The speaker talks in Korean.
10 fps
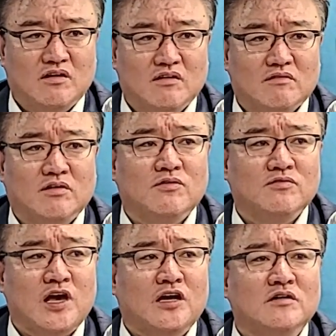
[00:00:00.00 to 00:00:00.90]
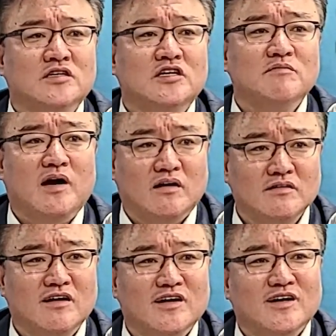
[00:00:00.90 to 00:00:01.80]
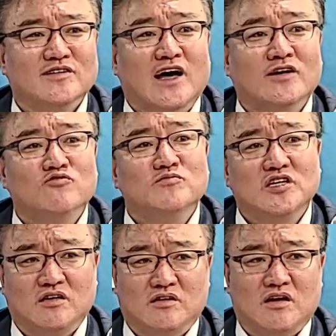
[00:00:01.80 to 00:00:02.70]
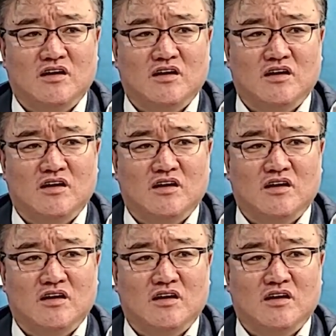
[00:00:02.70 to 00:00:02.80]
그리고 이제 그 희망은 나를 움직인다.